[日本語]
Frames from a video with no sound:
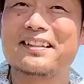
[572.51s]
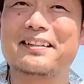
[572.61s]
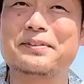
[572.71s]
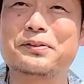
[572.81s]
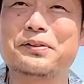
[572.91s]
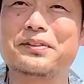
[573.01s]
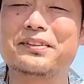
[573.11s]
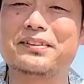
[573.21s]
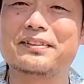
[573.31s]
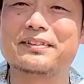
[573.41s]
あ
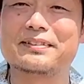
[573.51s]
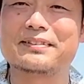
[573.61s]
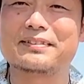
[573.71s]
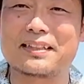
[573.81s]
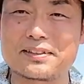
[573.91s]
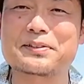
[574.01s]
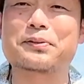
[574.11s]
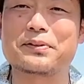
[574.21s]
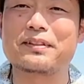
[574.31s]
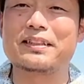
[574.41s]
のー、泣くって
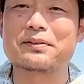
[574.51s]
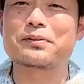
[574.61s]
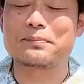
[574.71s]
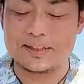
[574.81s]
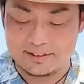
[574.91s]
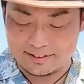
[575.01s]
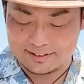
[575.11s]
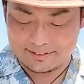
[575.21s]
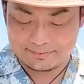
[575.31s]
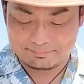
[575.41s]
ことはいいことみたいです。